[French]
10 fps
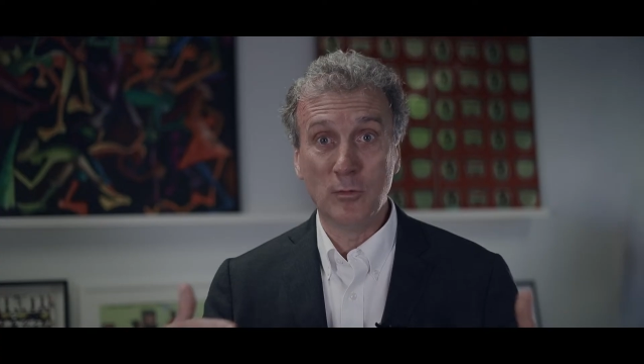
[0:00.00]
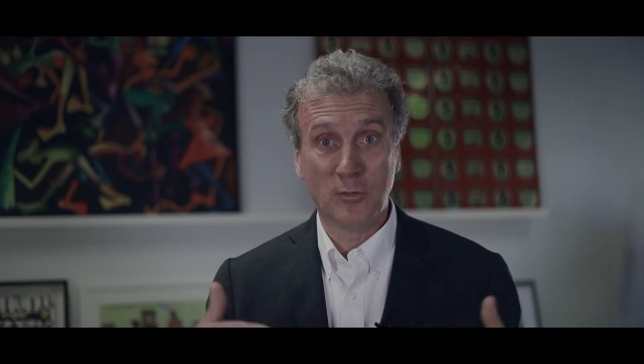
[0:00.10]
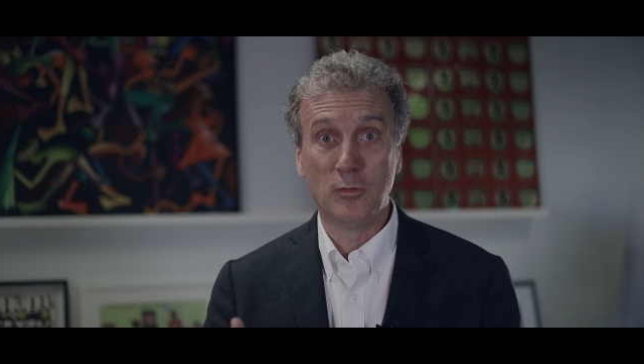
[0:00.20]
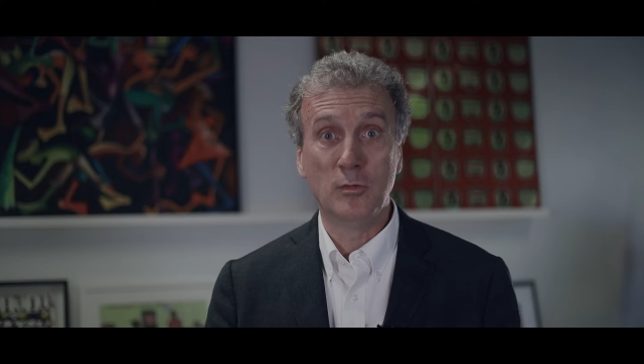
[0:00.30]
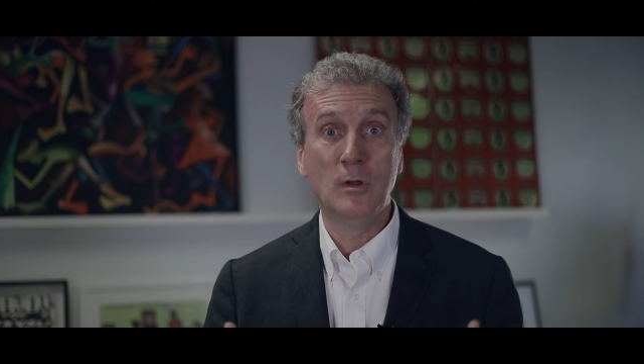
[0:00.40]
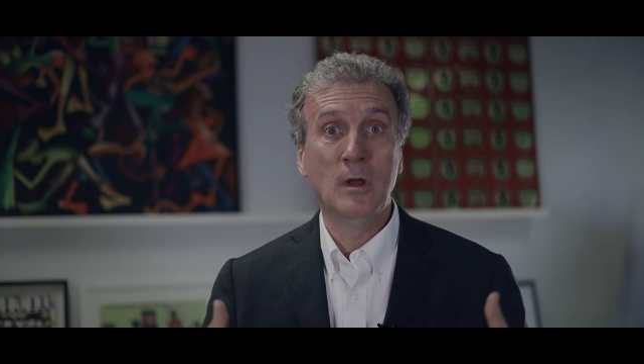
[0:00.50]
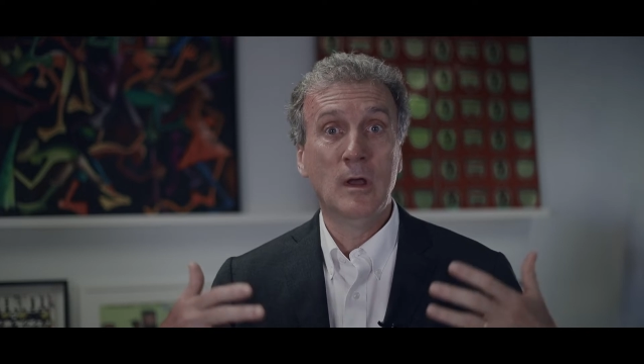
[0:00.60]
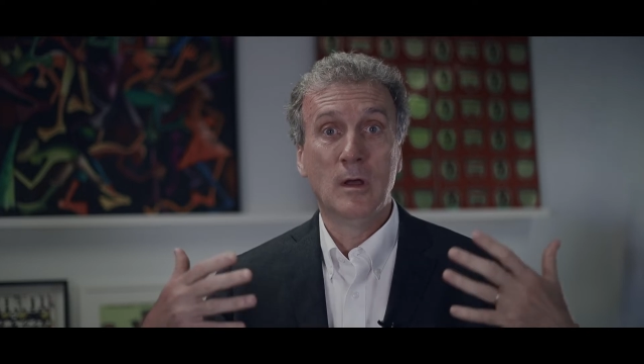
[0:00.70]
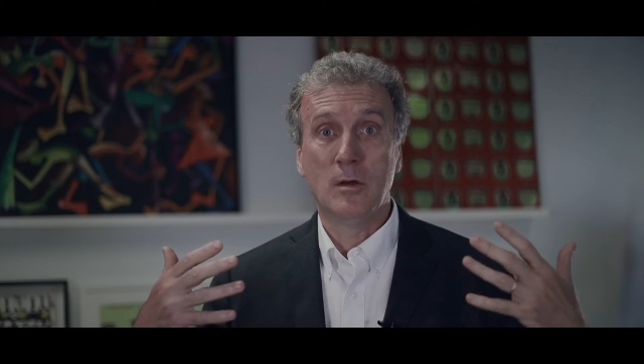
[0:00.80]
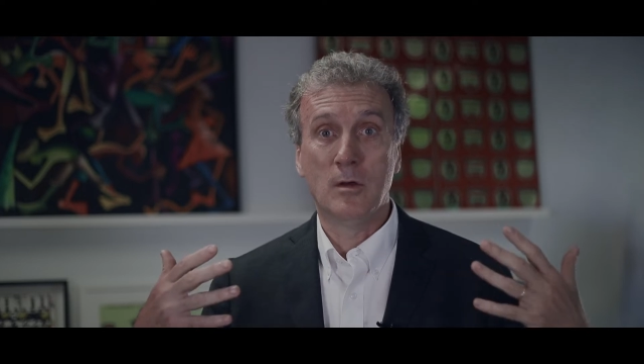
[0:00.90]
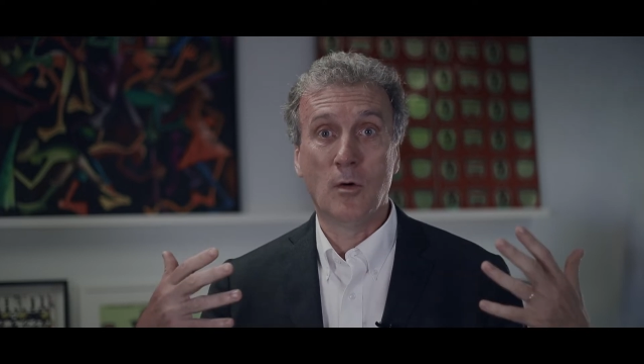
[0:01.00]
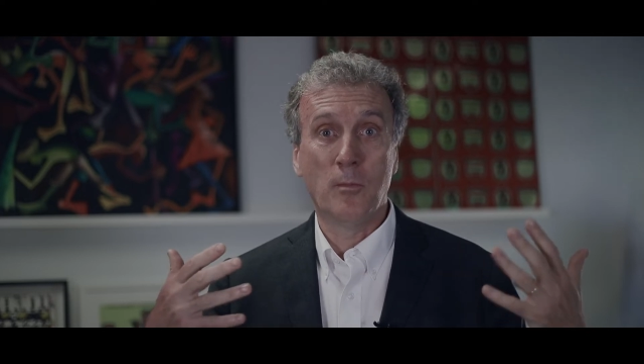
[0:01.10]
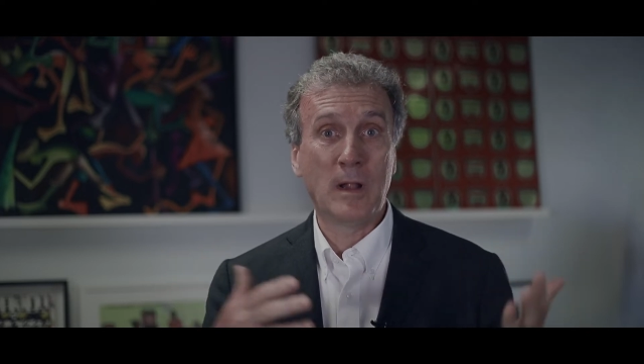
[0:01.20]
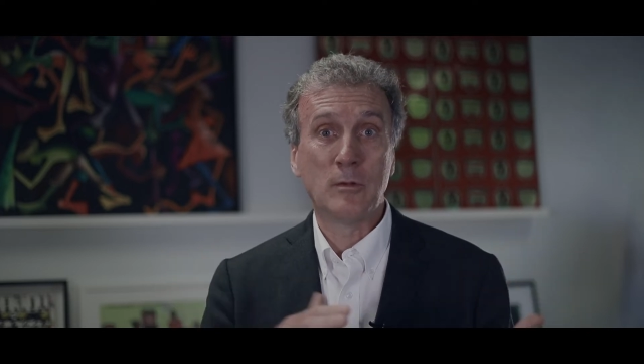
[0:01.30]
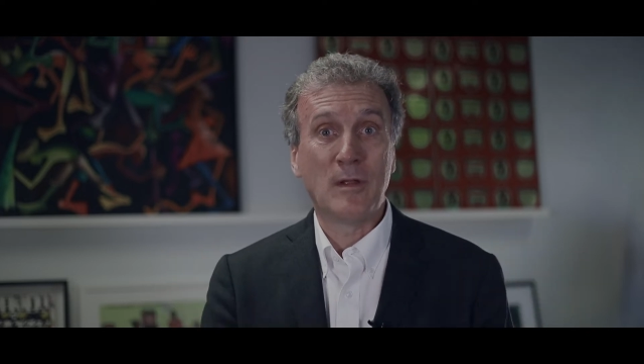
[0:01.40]
le Sud, euh, on
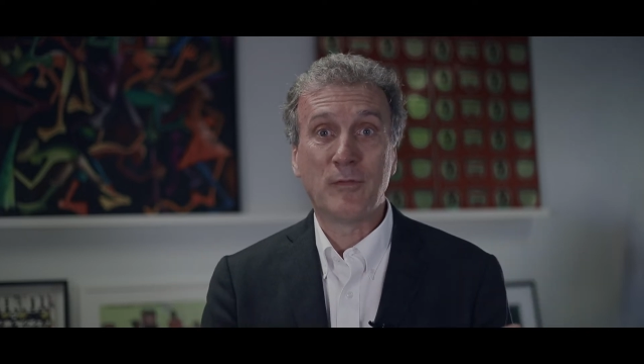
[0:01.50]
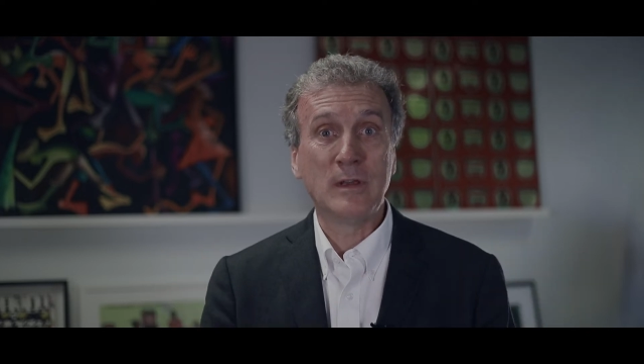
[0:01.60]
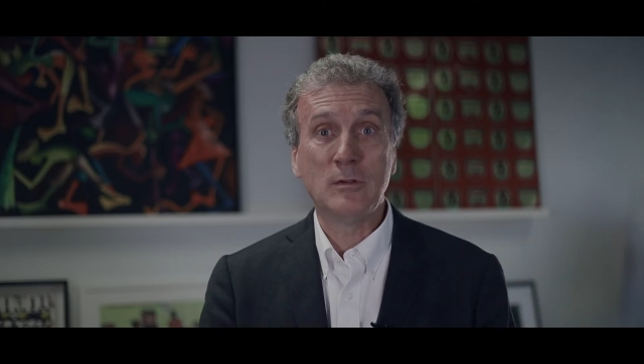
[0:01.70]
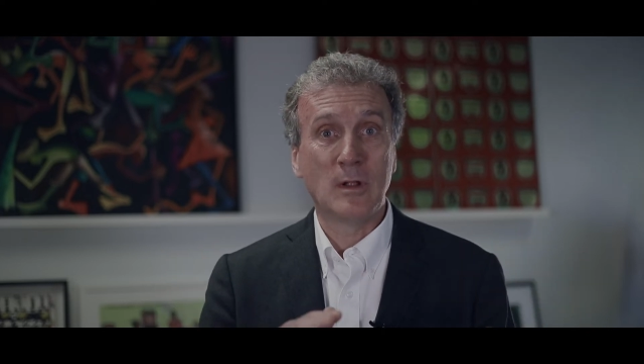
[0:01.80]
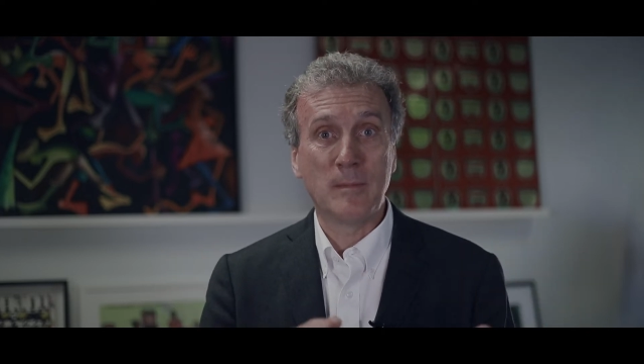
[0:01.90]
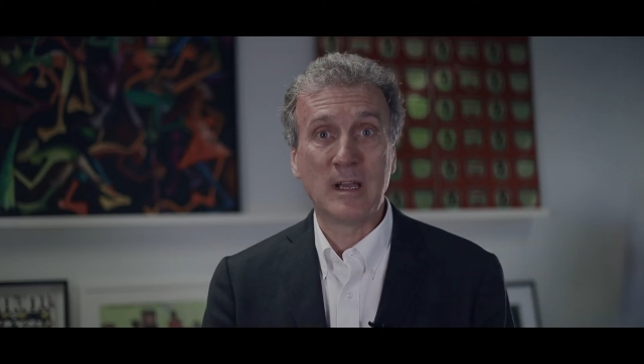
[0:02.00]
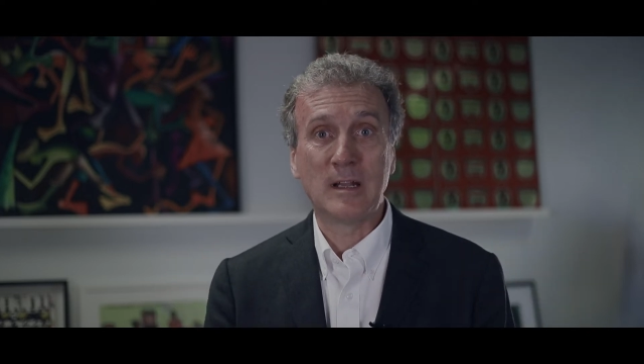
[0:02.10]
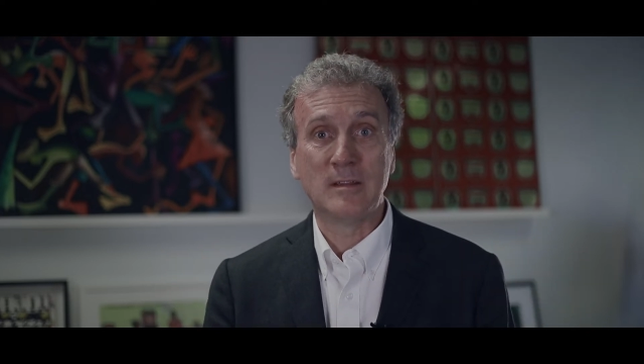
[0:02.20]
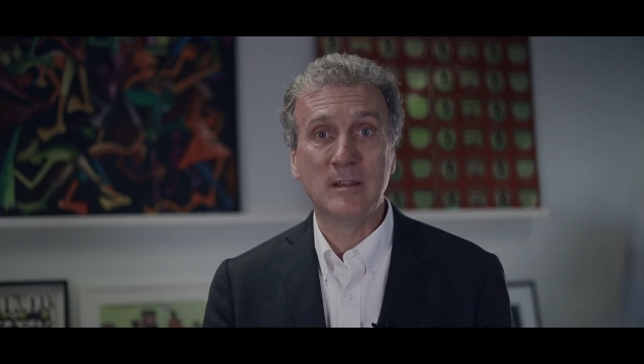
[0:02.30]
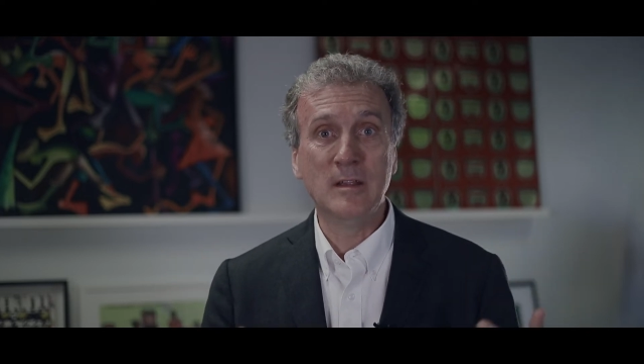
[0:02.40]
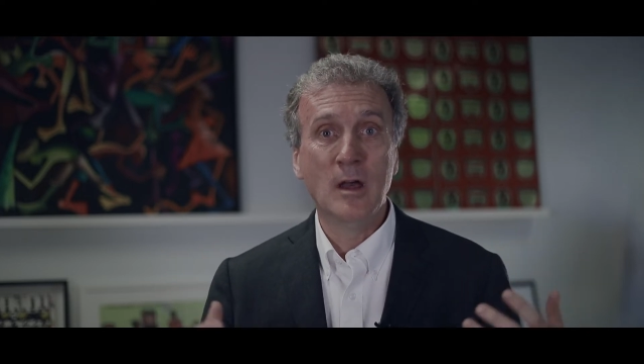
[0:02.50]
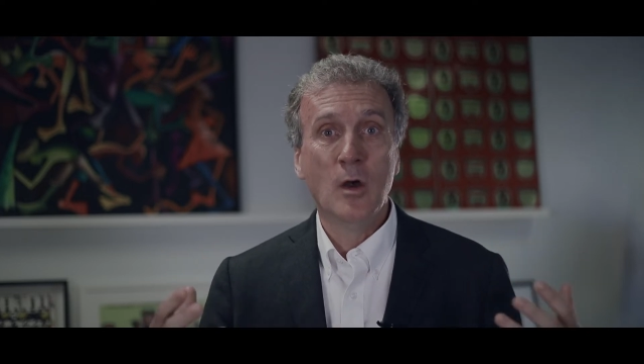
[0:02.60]
parle de l'Afrique, de l'Amérique latine,